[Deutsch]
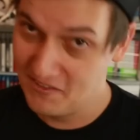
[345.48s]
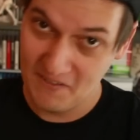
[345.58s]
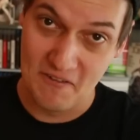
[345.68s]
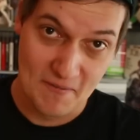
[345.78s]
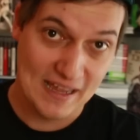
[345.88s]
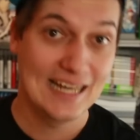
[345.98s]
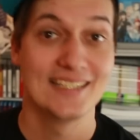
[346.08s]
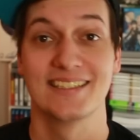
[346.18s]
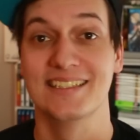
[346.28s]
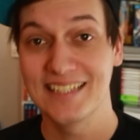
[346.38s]
Und wenn wir mal
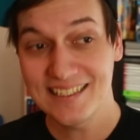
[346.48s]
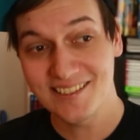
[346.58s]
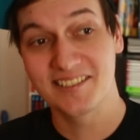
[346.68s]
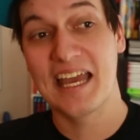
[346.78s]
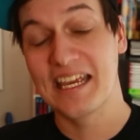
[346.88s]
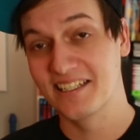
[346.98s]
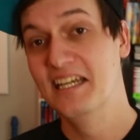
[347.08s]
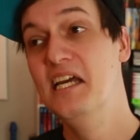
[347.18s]
ehrlich sind, das ist echt...